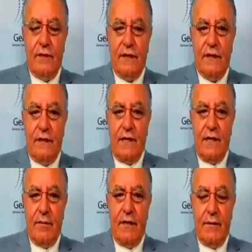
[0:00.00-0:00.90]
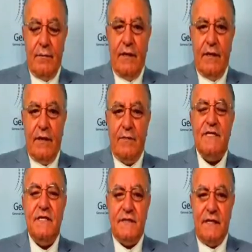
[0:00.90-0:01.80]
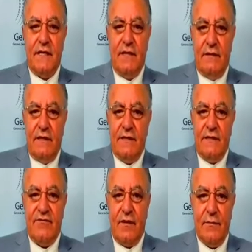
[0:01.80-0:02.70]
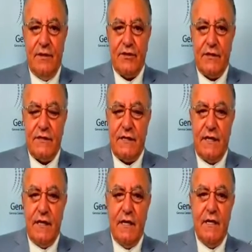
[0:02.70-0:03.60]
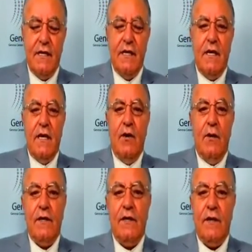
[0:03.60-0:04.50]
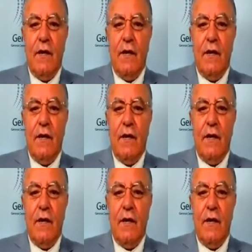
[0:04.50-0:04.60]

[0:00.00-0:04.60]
في الوطن العربي من خمسين سنة وليس فقط من عشرين سنة هو